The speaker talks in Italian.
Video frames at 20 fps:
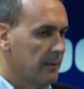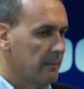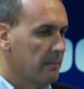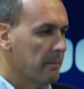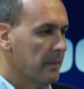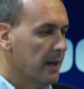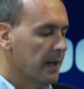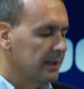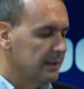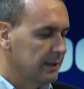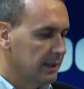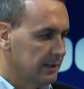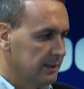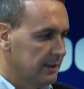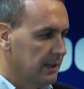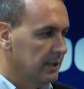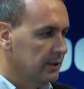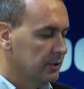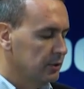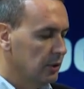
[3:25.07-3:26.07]
ma
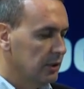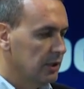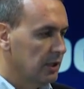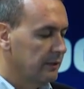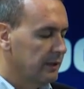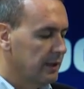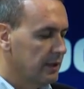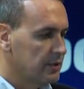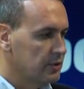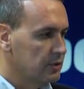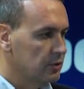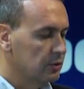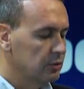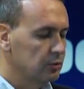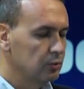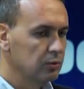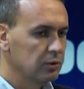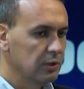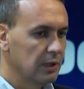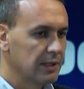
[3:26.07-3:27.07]
altrettanto attraverso
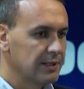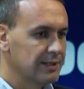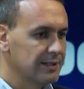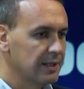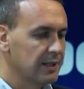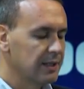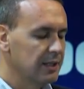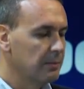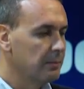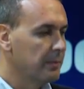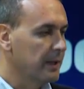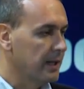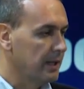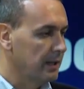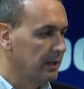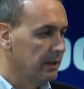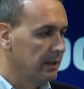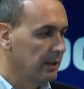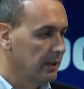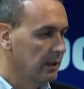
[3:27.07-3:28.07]
tutta una serie di
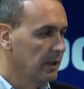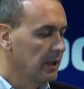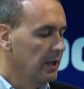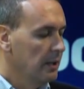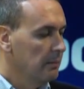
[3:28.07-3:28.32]
partner.